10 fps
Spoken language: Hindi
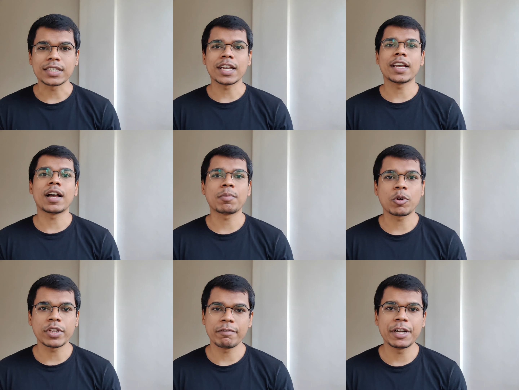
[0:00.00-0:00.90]
आशा है
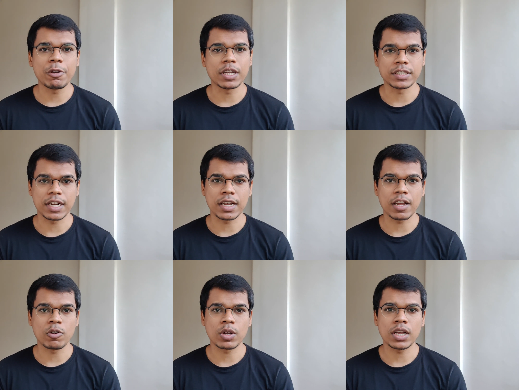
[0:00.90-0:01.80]
आपको ये वीडियो अच्छा
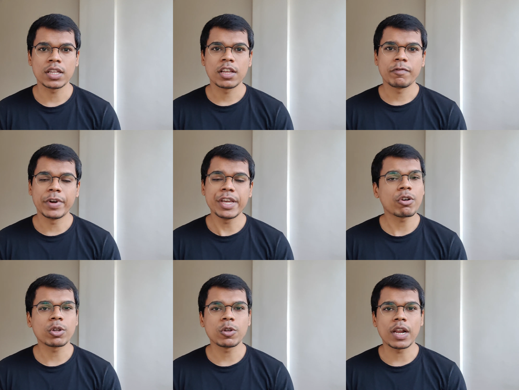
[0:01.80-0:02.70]
लगा होगा
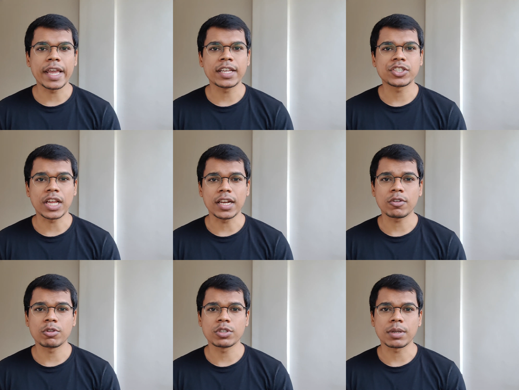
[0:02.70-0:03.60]
वीडियो को दो लाइक
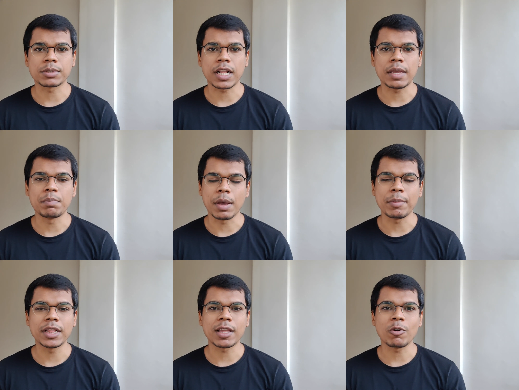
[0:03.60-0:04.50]
चैनल को दो तो सब्सक्राइब
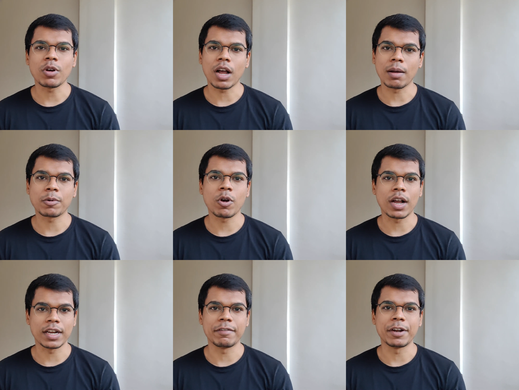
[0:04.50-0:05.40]
मैं मिलता हूँ आपको
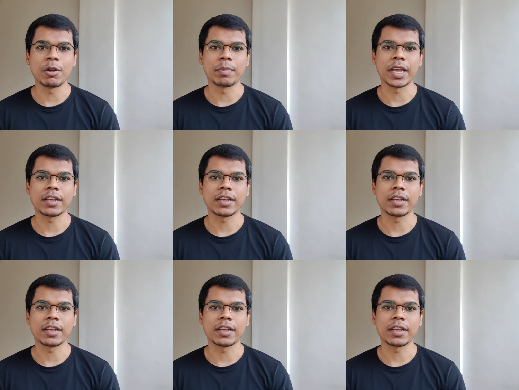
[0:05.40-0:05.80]
अगली वीडियो